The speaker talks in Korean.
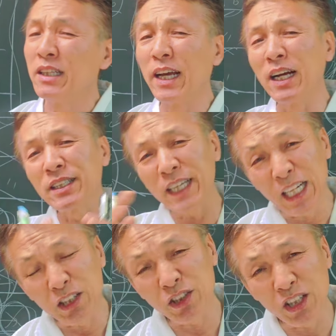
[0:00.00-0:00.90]
내가
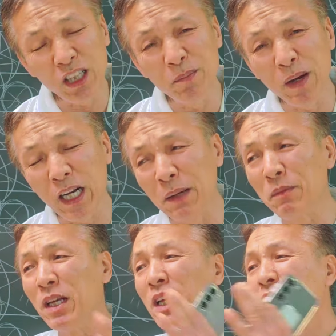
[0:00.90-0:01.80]
차릴 수 있는 만큼
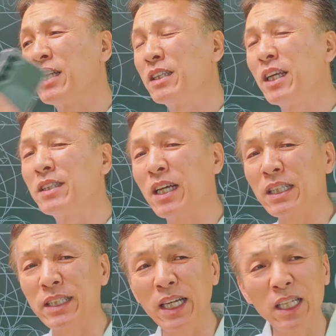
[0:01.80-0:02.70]

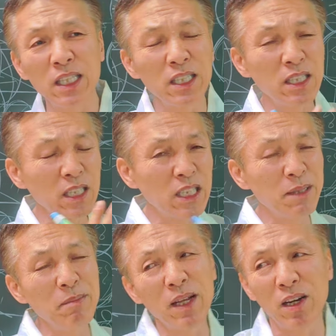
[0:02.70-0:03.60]
제사상 차례든지
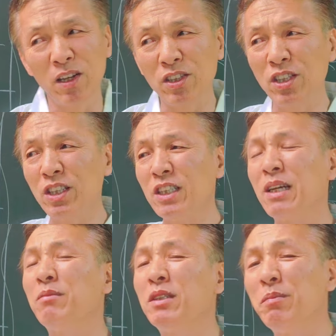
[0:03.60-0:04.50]
10만원 어친지
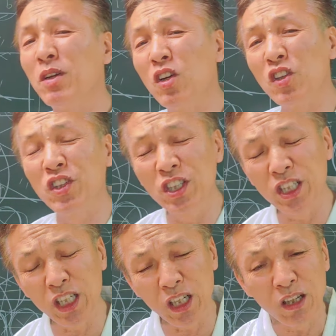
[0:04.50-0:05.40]
30만원
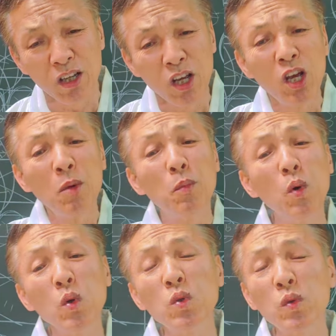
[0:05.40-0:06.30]
어친지
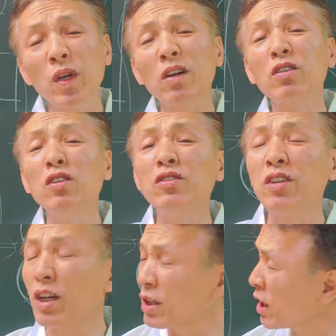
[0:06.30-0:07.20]
보기 좋게
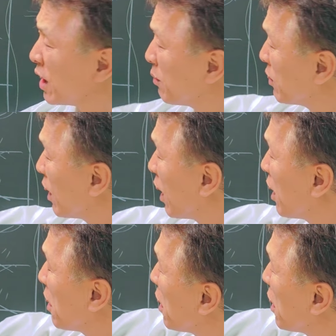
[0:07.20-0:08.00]
그럴듯하게 차리면 돼